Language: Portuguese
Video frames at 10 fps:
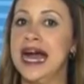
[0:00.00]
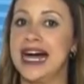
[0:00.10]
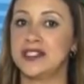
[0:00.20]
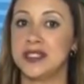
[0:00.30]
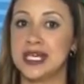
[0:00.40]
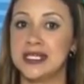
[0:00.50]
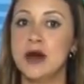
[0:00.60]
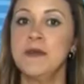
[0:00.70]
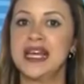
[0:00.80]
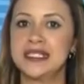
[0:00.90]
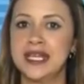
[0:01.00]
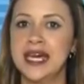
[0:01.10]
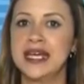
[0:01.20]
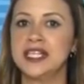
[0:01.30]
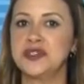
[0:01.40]
A Associação
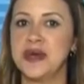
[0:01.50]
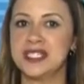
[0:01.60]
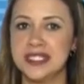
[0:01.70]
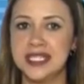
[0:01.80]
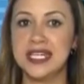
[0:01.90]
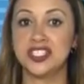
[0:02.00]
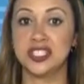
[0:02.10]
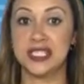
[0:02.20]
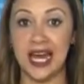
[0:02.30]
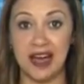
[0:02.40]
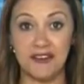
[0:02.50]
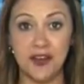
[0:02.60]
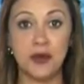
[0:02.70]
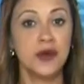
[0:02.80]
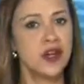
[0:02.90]
Brasileira de Medicina de
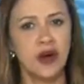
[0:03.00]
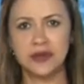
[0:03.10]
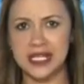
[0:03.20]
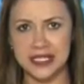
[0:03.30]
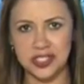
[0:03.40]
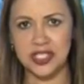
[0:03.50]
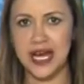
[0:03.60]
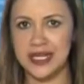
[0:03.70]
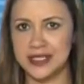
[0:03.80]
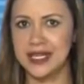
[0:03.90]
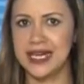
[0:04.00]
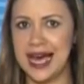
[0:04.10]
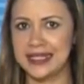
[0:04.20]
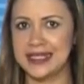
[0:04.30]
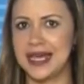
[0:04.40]
Tráfego e outras entidades
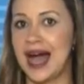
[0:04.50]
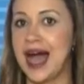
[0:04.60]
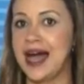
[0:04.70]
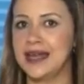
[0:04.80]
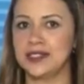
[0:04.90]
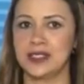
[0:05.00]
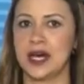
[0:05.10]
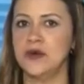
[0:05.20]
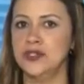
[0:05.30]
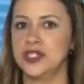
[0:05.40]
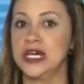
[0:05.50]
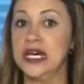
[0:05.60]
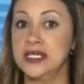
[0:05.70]
ligadas à área de saúde